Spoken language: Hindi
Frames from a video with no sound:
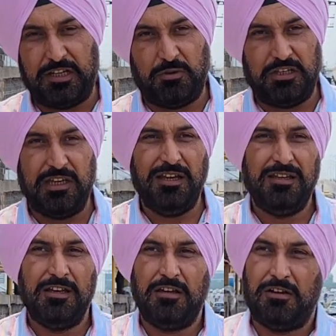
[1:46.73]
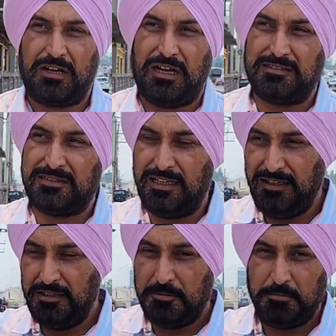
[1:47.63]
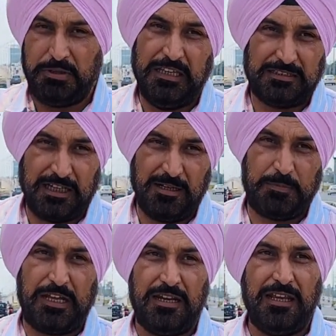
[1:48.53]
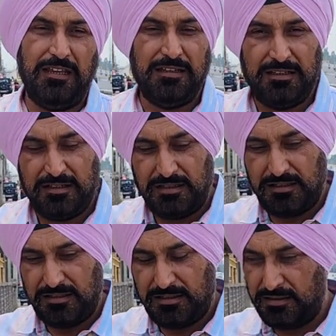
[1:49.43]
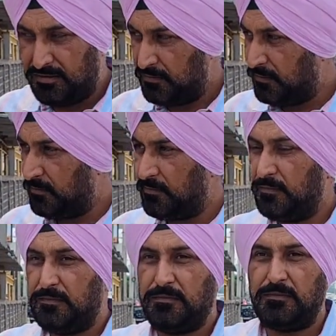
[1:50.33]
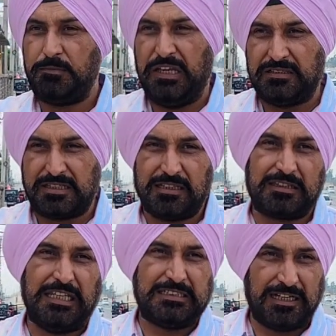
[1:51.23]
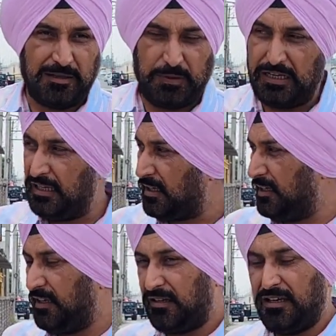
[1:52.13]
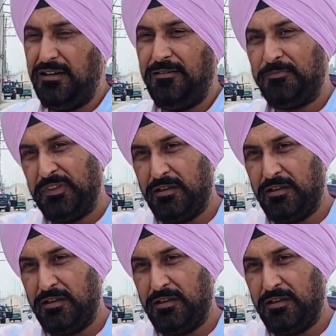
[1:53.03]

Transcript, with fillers: बनी हुई है और आज से बीस साल पहले बीस का तीस साल पहले का ये एरिया